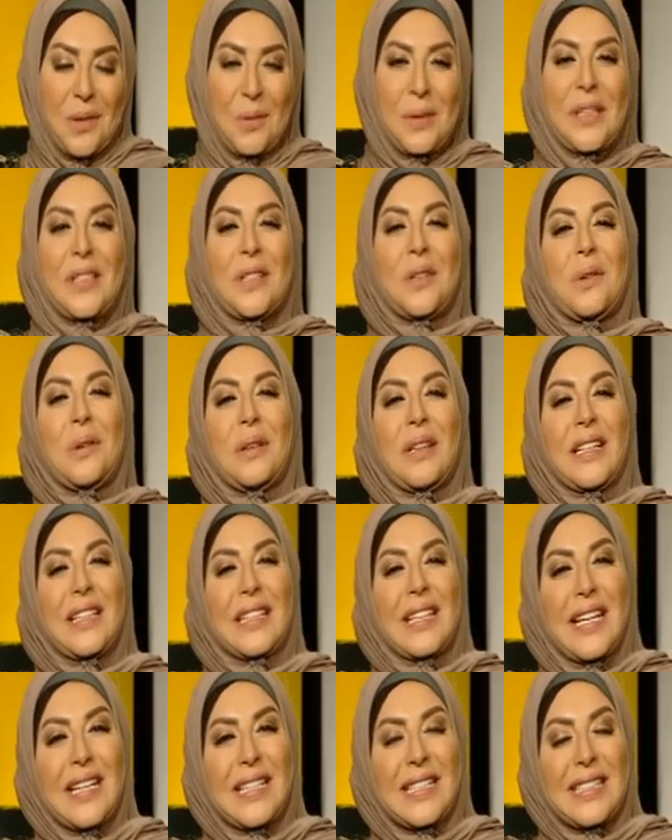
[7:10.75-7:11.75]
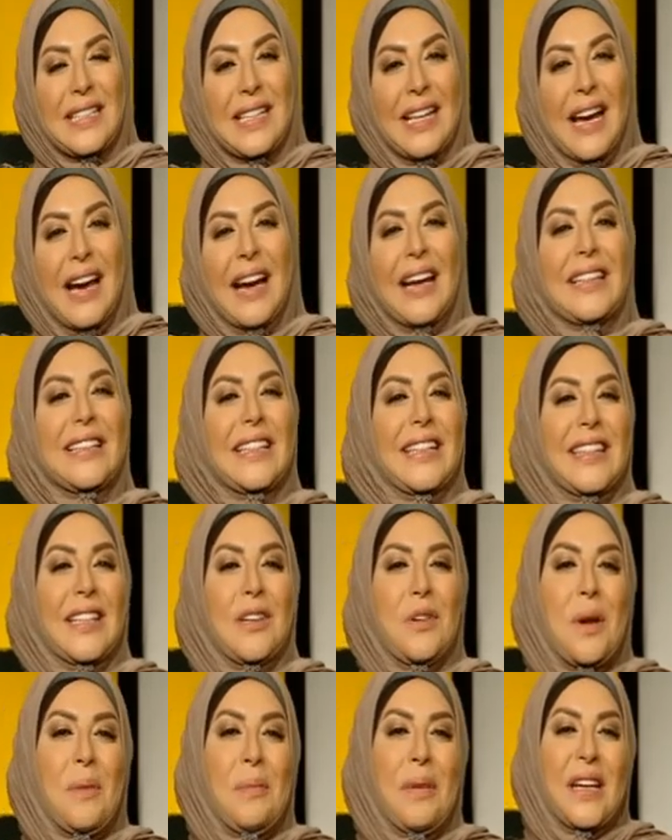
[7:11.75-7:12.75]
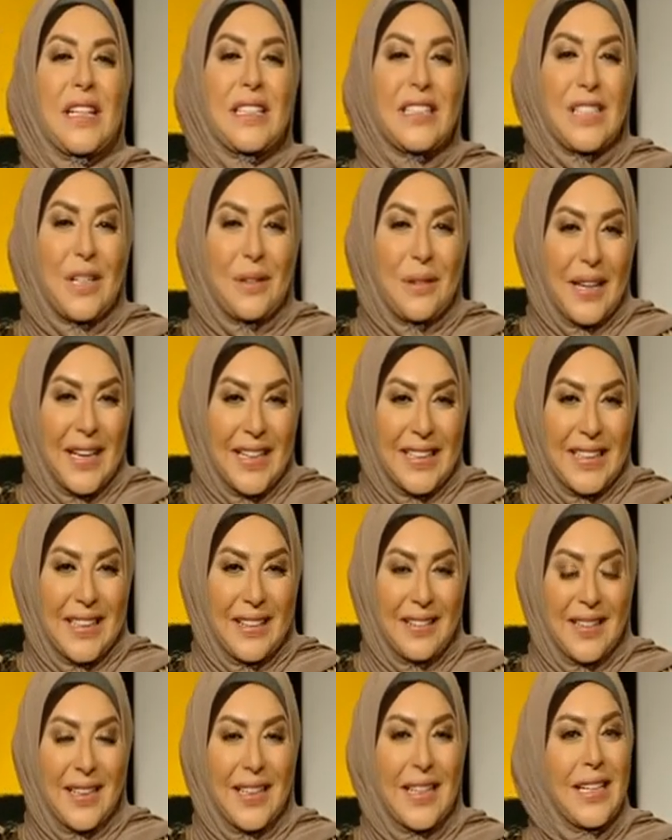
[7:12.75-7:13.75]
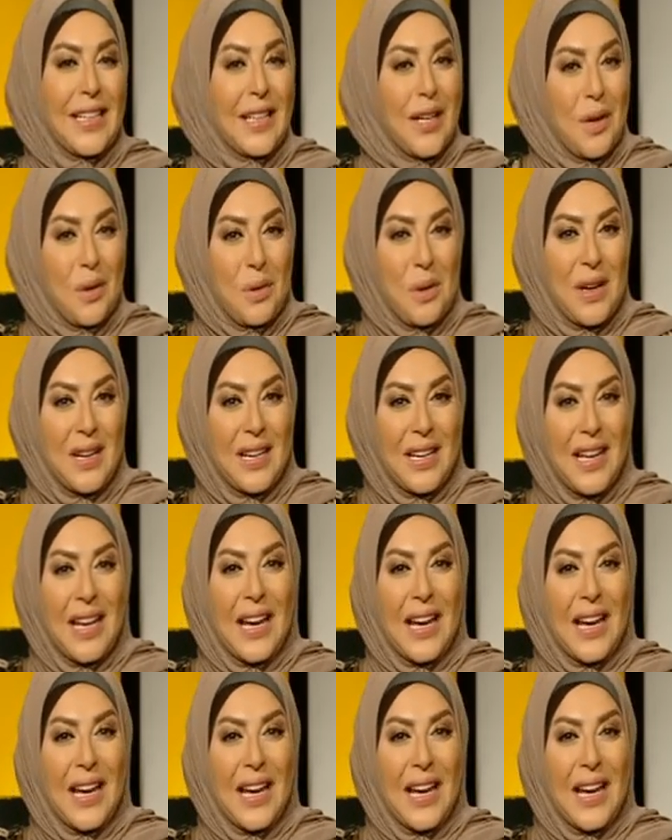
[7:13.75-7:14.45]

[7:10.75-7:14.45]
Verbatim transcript: وإن كل الناس أخذت ثواب حجة واحدة إلا هو